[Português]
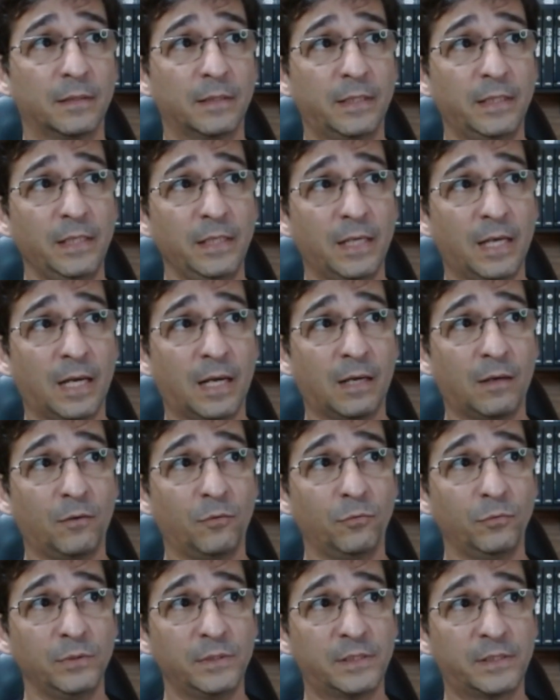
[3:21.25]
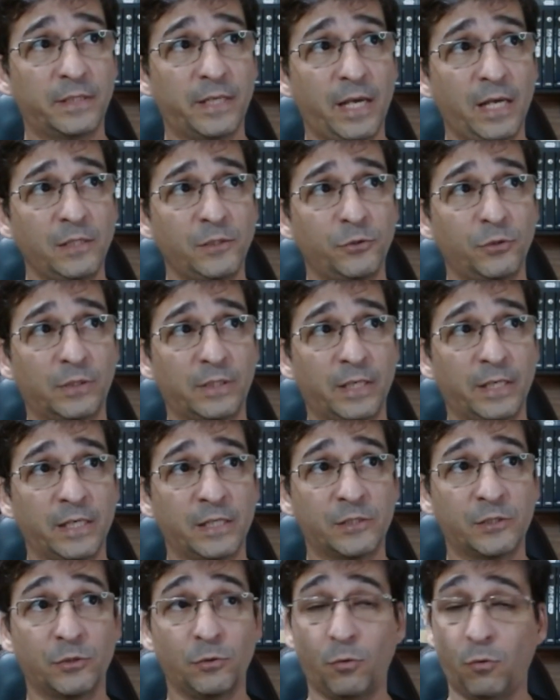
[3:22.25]
criar o
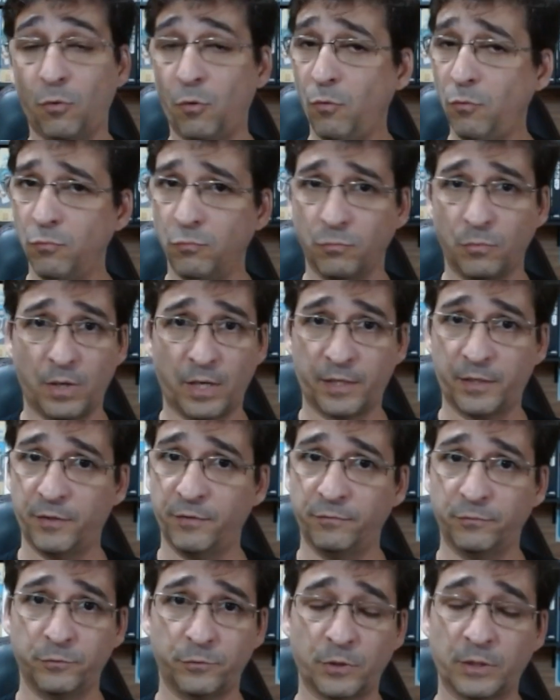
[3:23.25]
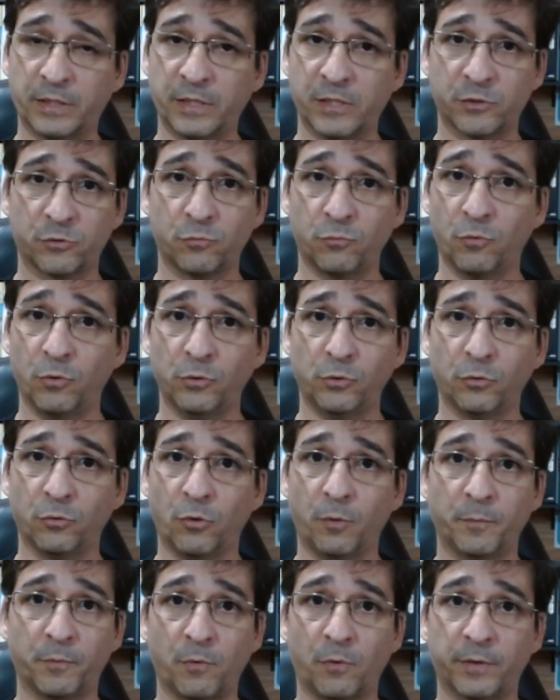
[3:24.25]
sketch.js ou um arquivo JS com outro
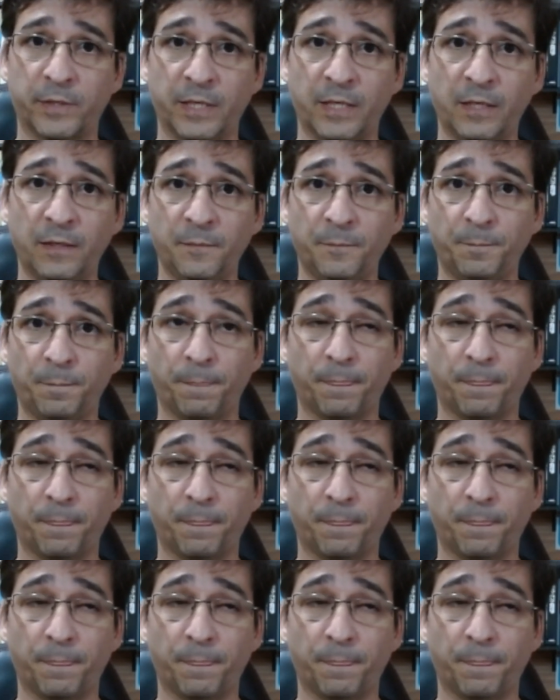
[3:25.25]
nome qualquer